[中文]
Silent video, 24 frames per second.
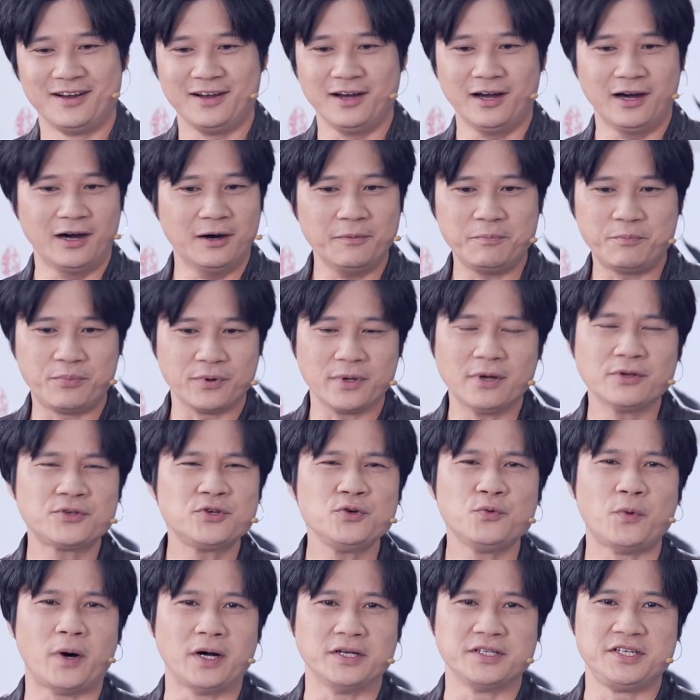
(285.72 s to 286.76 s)
而不要去
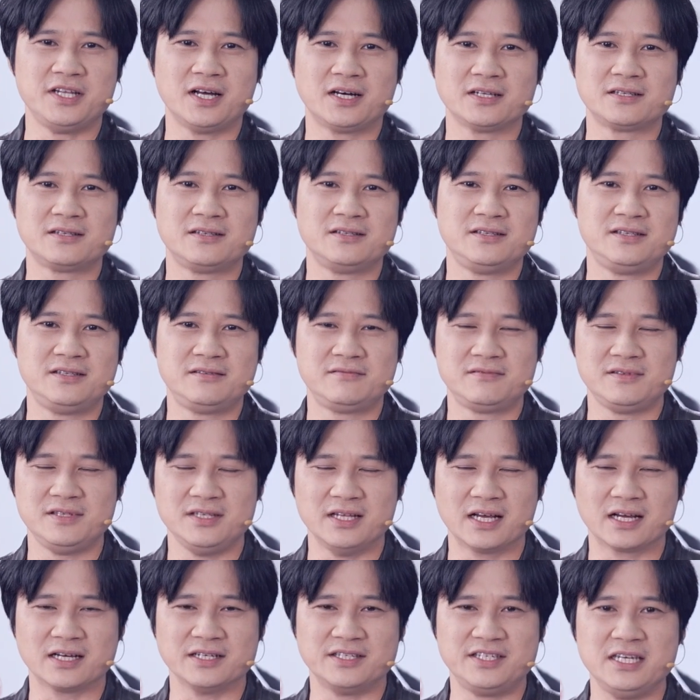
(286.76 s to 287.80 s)
往其他
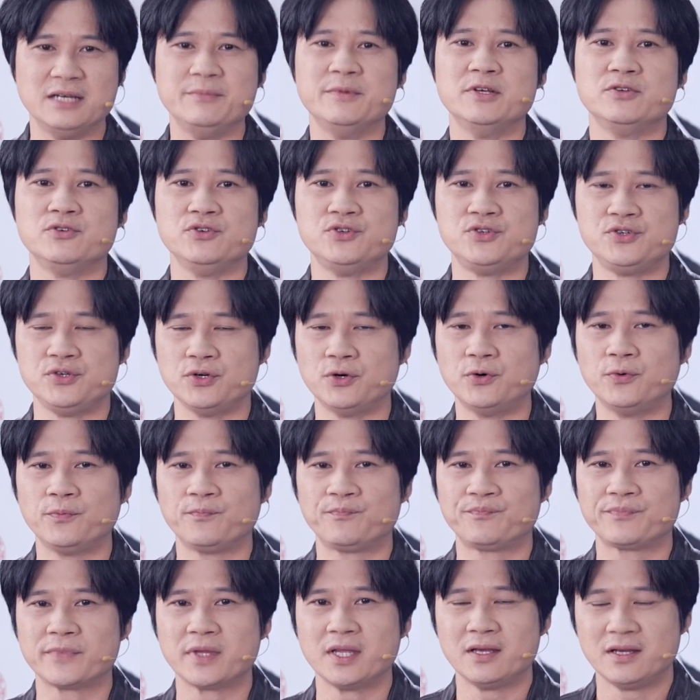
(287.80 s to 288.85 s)
那个界面去修，
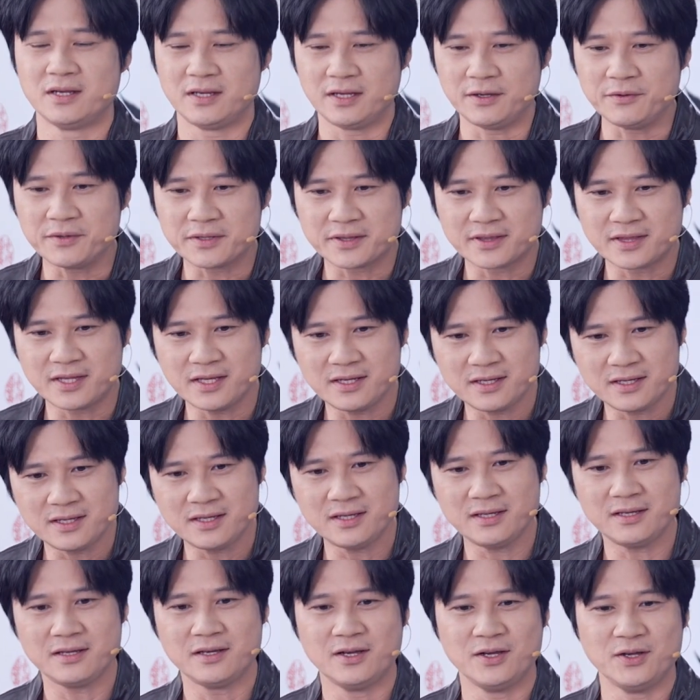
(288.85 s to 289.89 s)
因为第
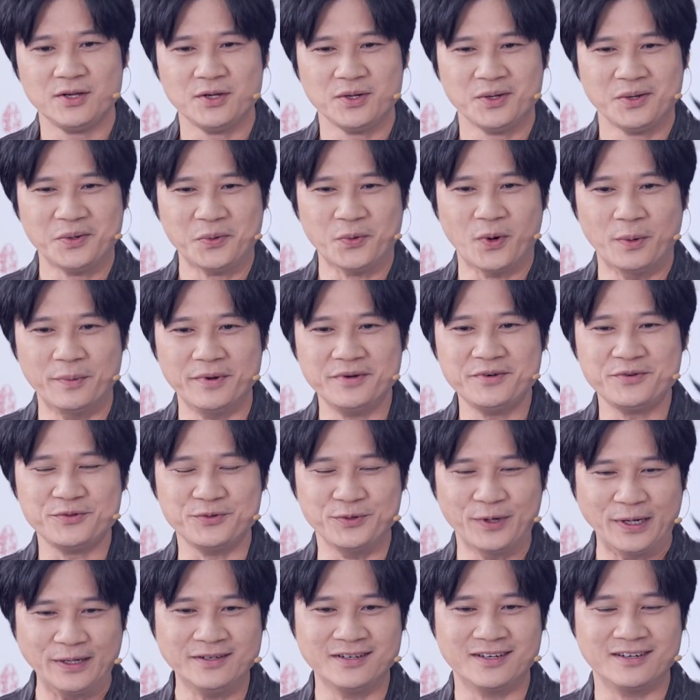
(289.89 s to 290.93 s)
一，我们
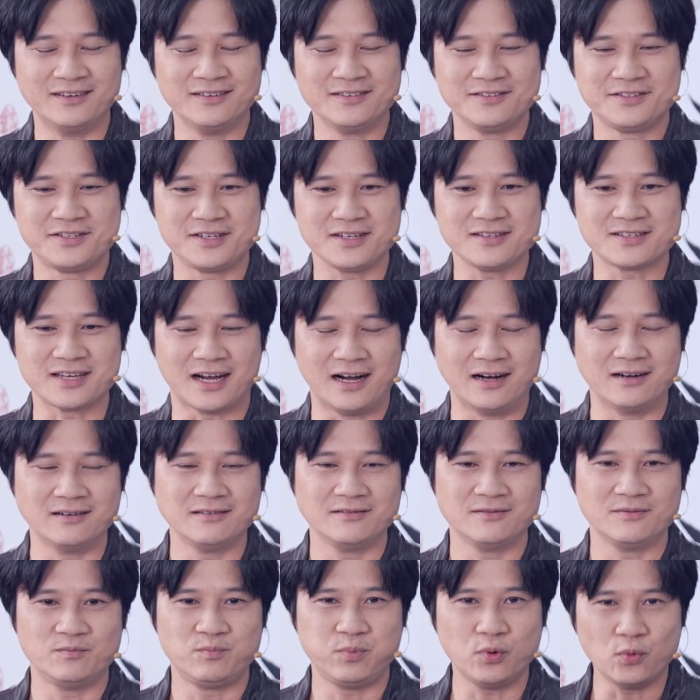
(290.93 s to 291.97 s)
人呢经常。
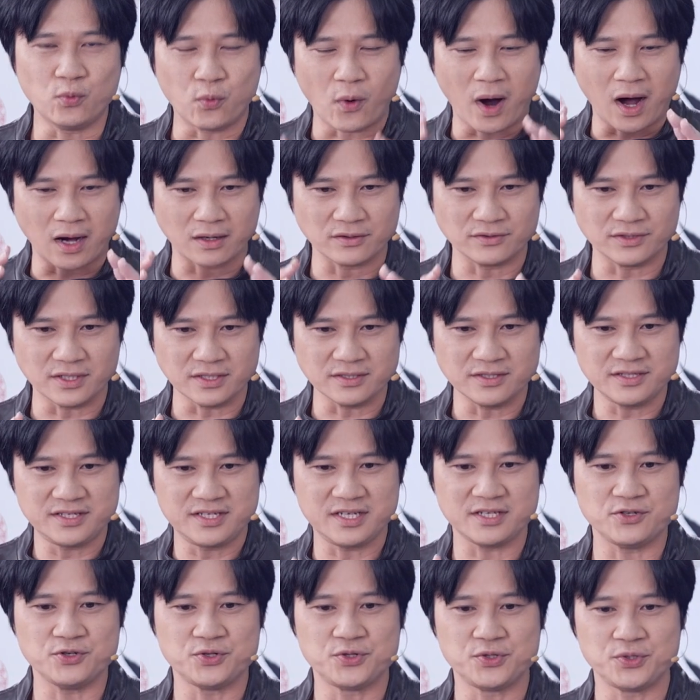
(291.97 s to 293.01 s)
不往人界
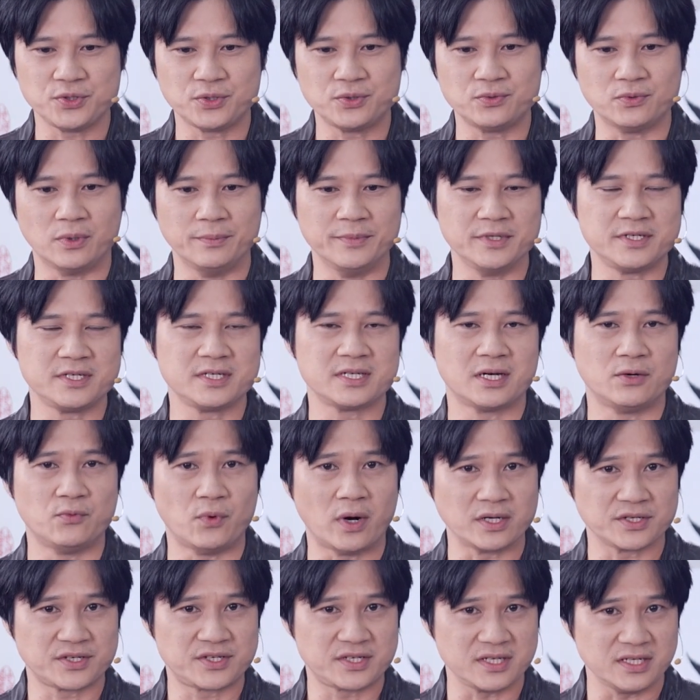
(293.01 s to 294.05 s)
去修，我们经常
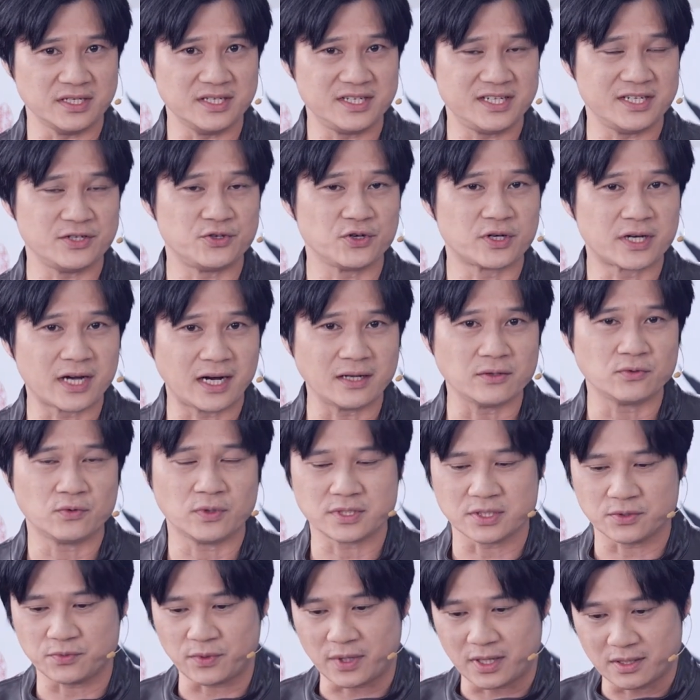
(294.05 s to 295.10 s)
往神界去看，或
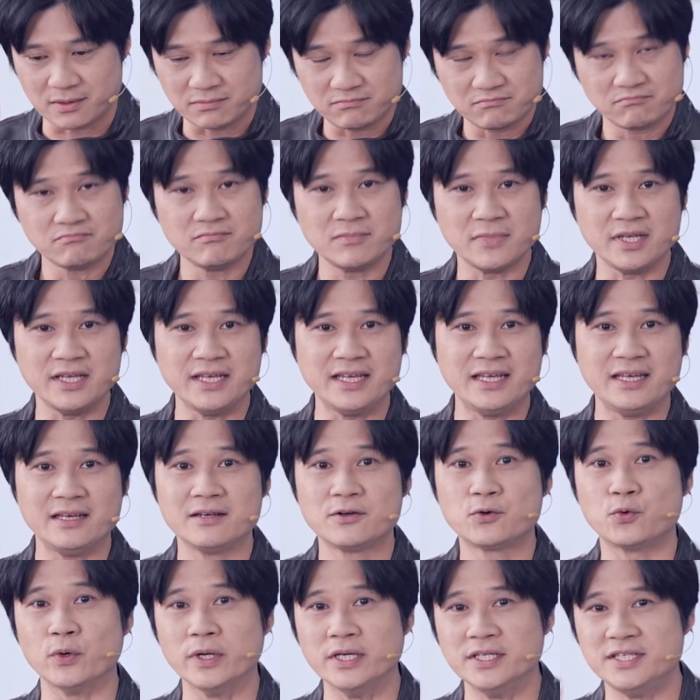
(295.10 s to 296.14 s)
者往
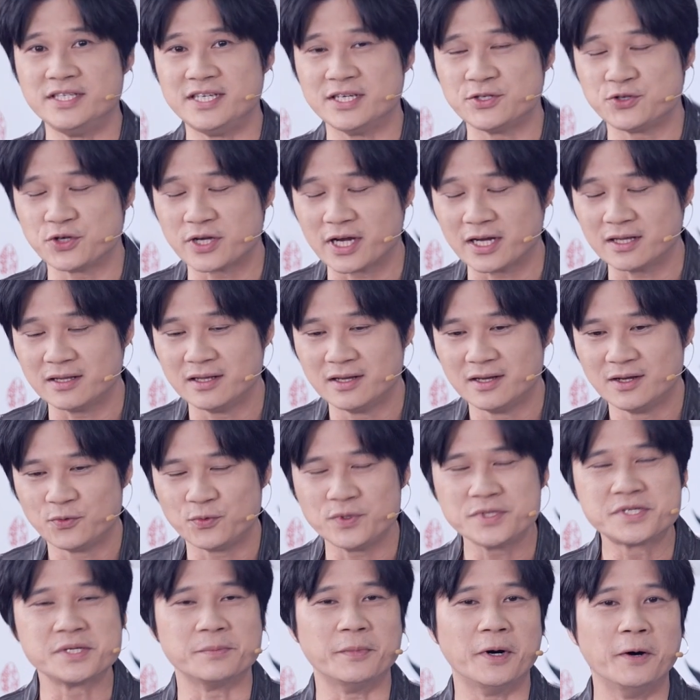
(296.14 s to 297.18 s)
鬼界去看。
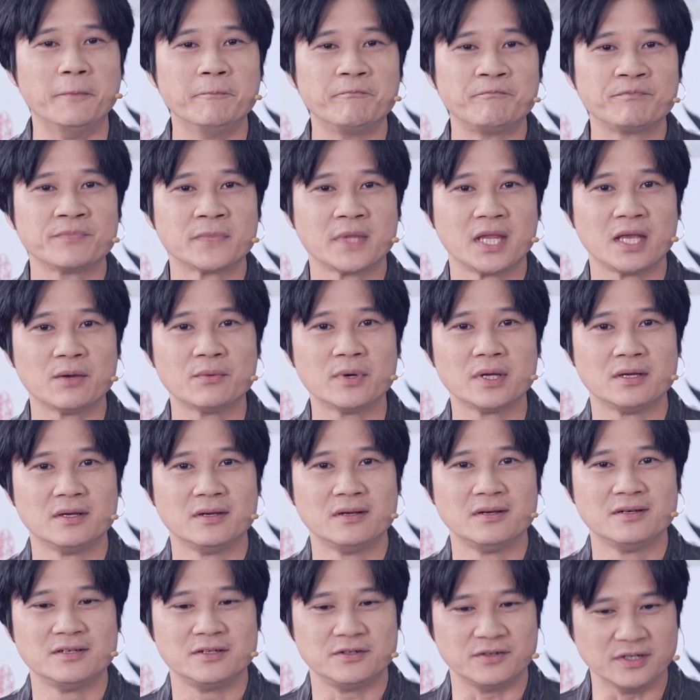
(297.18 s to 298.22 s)
为什么？因为
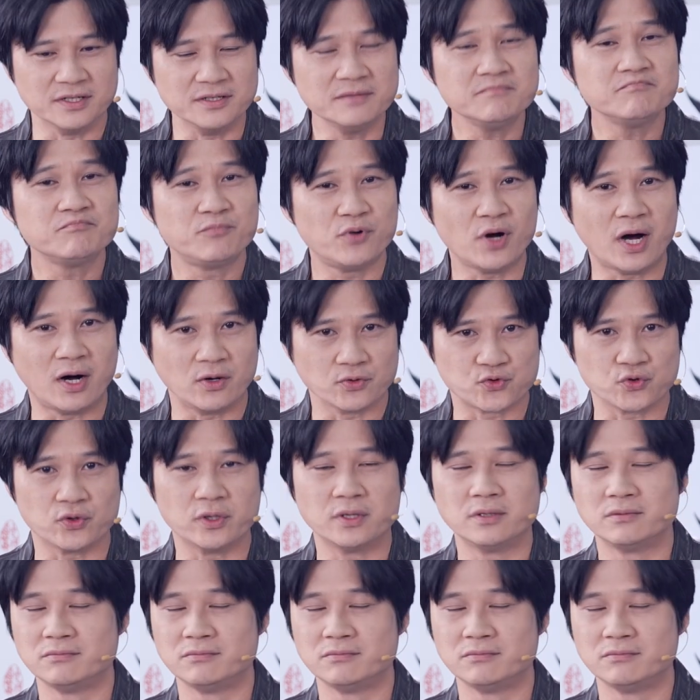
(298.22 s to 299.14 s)
人不好做，